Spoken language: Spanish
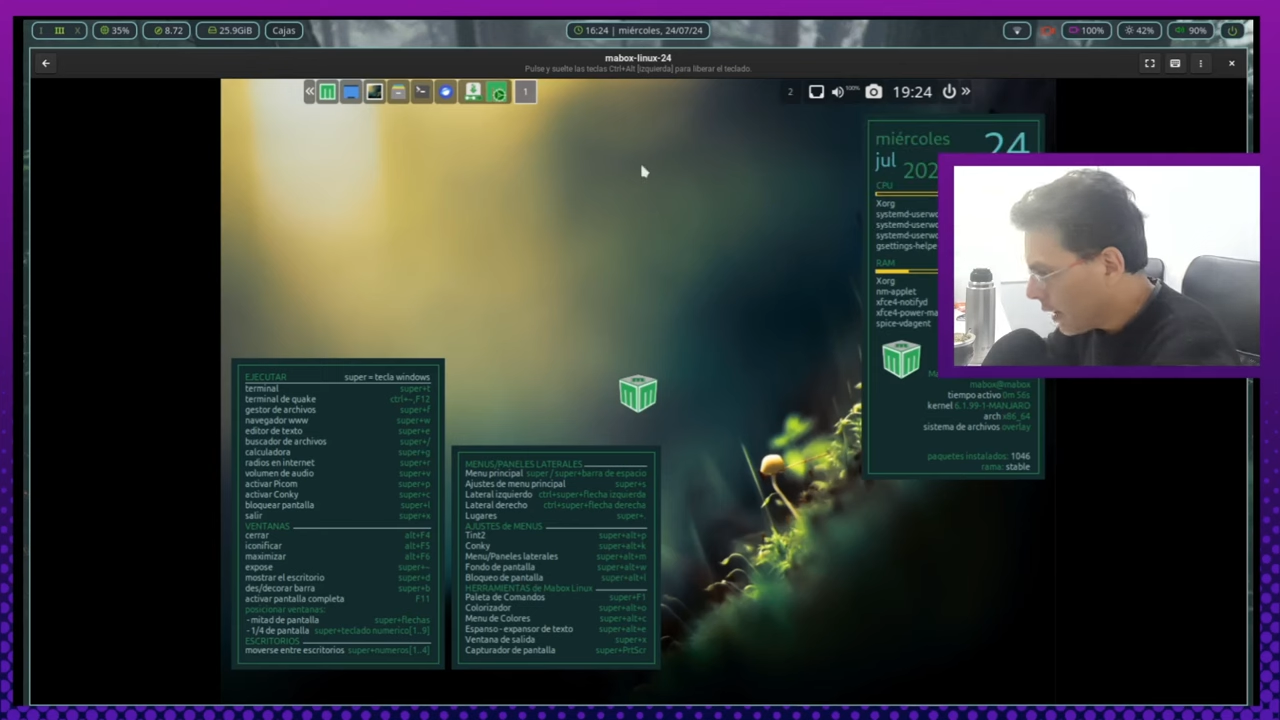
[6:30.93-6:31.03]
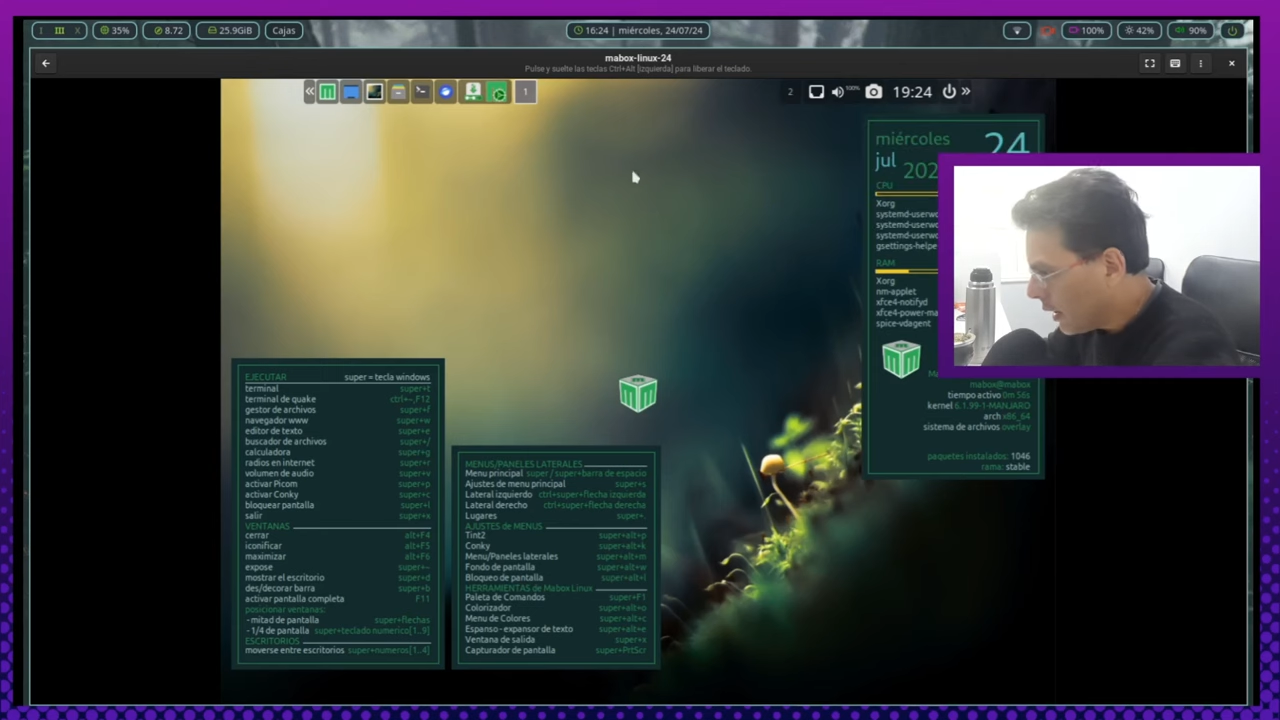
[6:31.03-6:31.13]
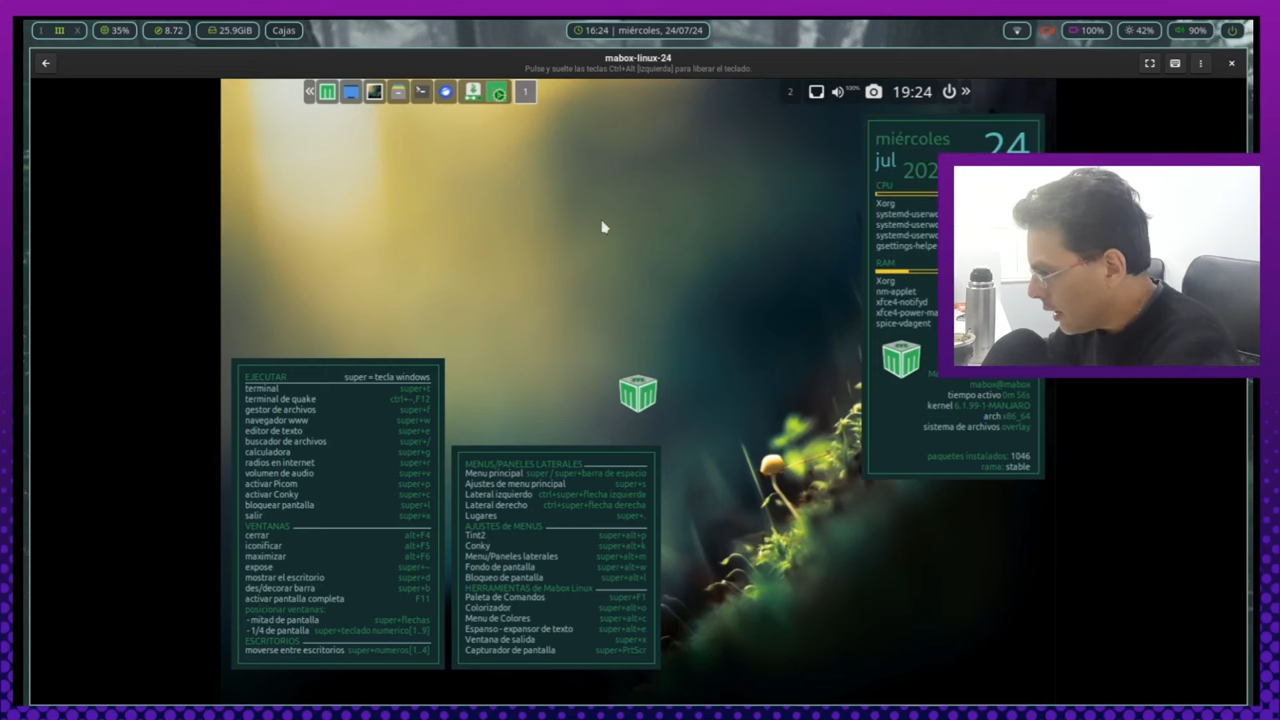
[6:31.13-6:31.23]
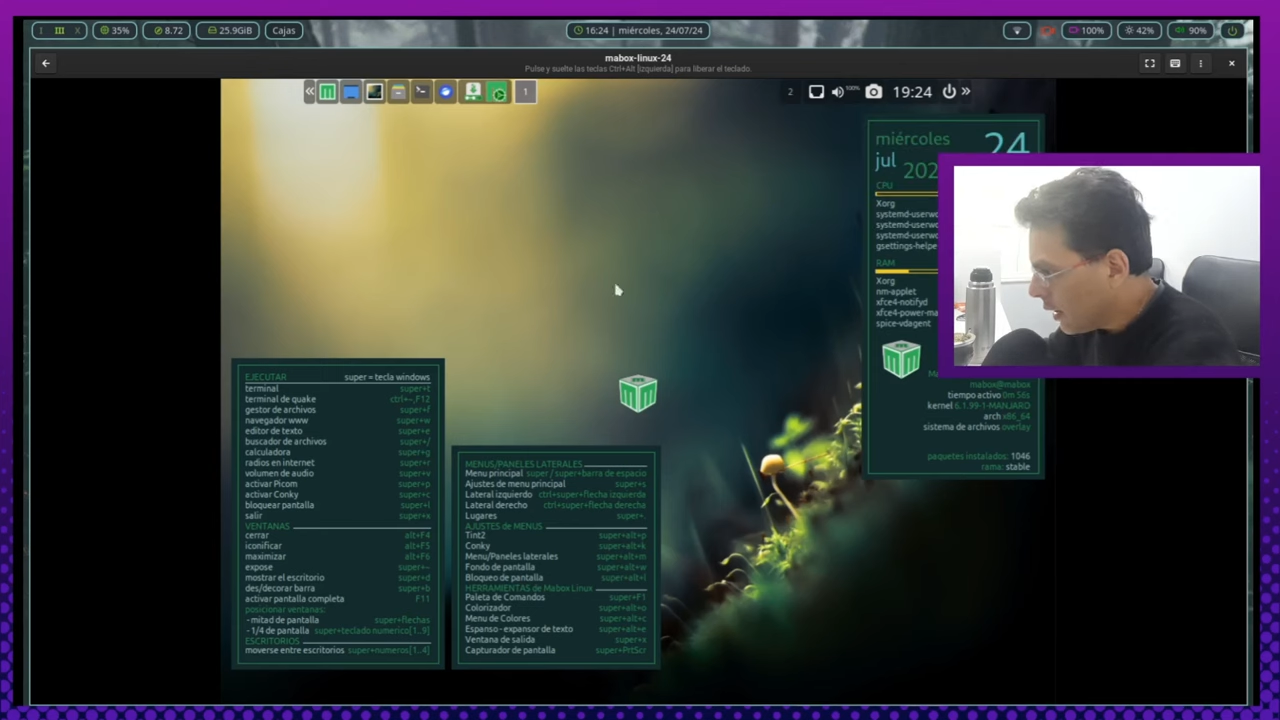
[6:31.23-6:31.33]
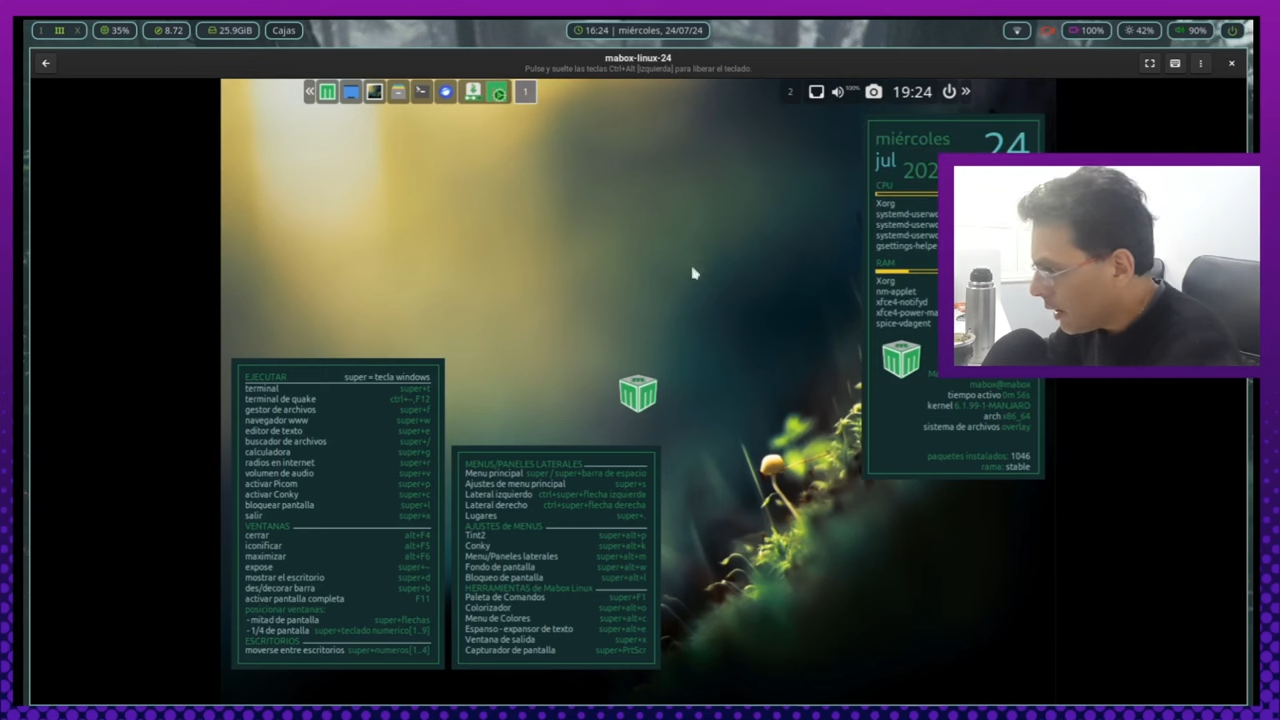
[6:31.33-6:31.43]

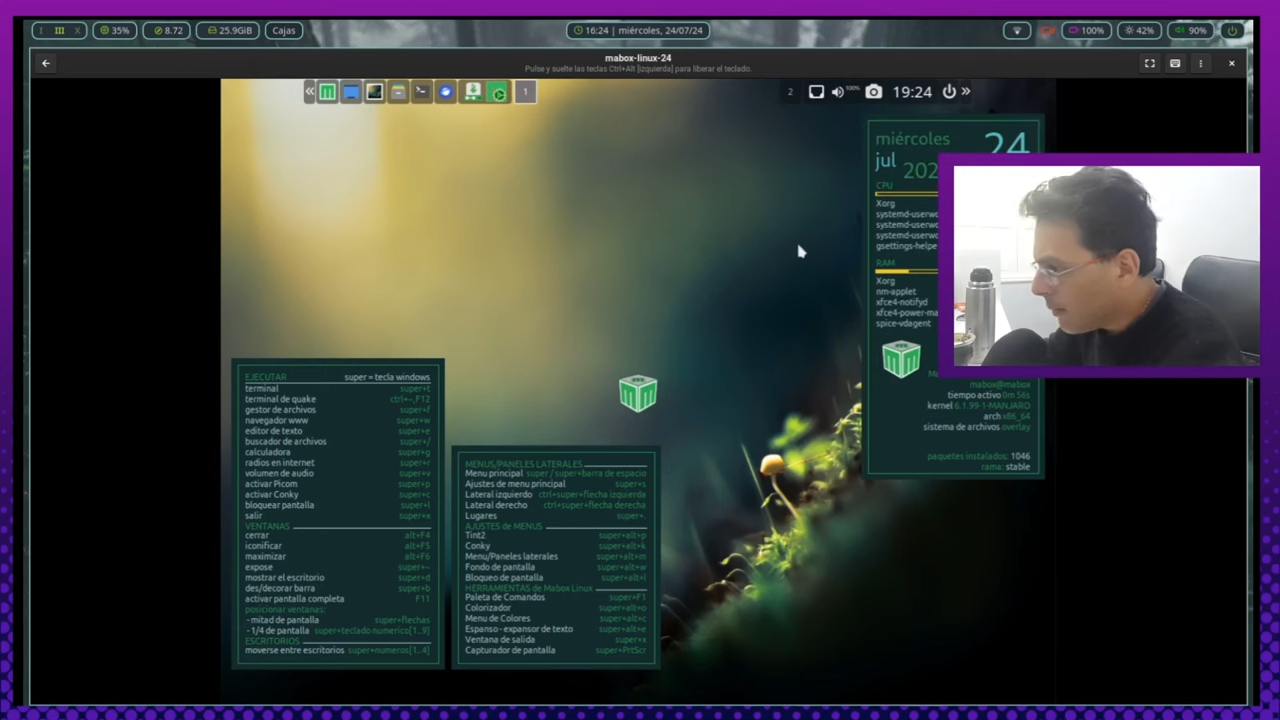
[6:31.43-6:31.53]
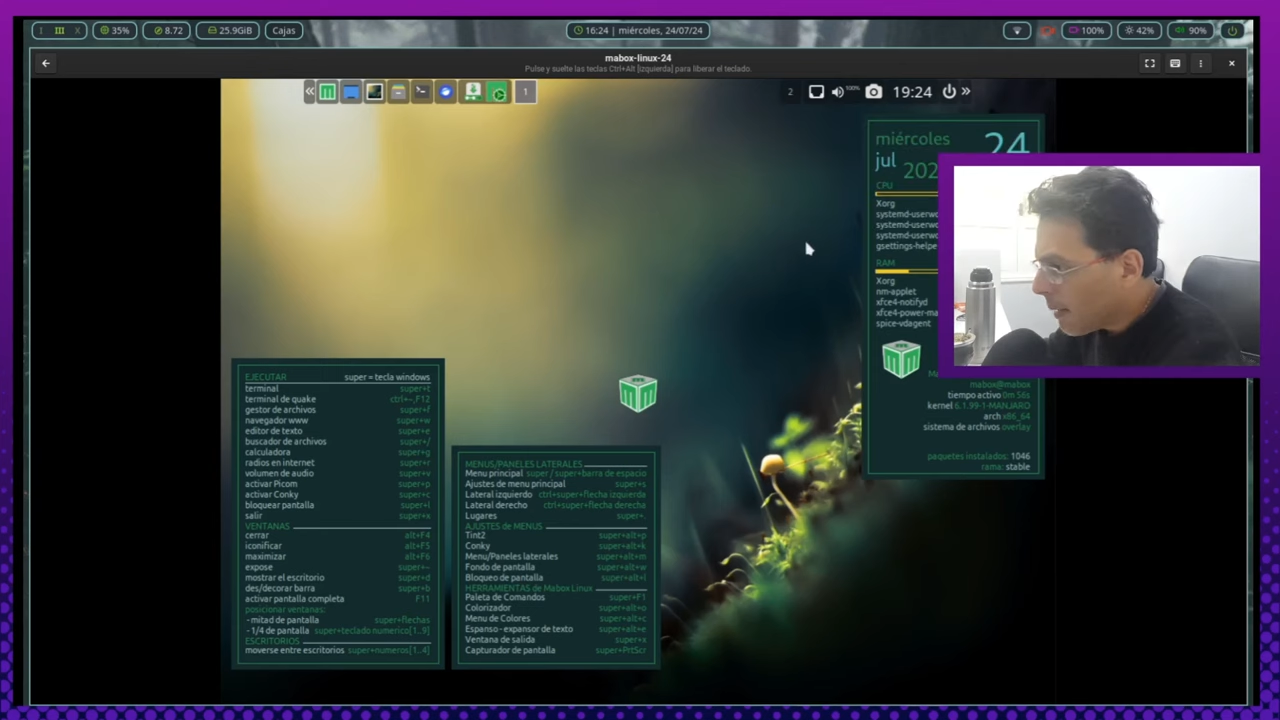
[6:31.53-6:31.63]
Eh,